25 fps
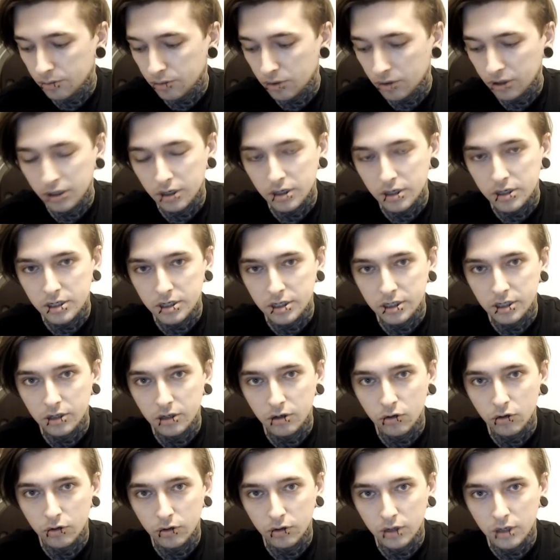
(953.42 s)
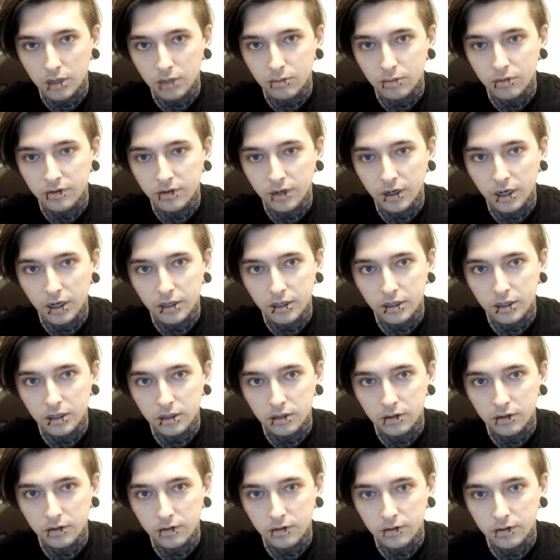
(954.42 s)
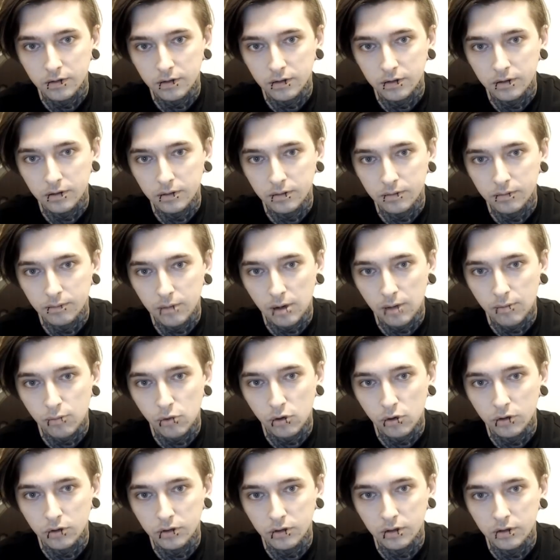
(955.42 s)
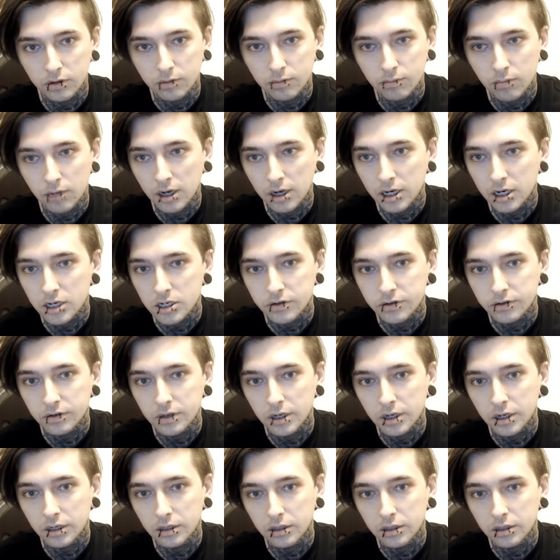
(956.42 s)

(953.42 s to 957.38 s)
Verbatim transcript: протестирую, как бы захотелось. Звучит прикольно, мне